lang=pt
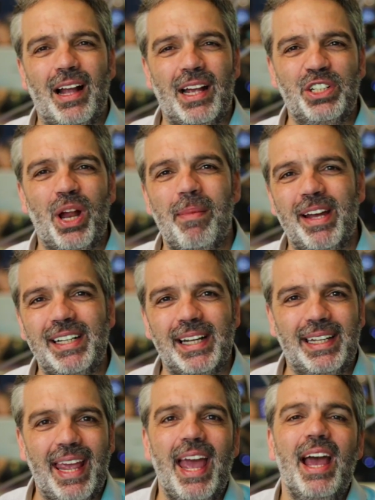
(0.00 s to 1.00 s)
a, chamada
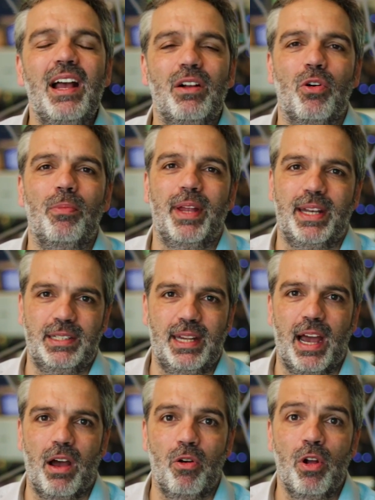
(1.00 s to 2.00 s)
guerra
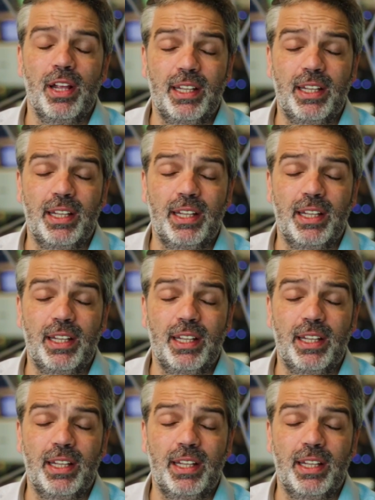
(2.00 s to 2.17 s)
comercial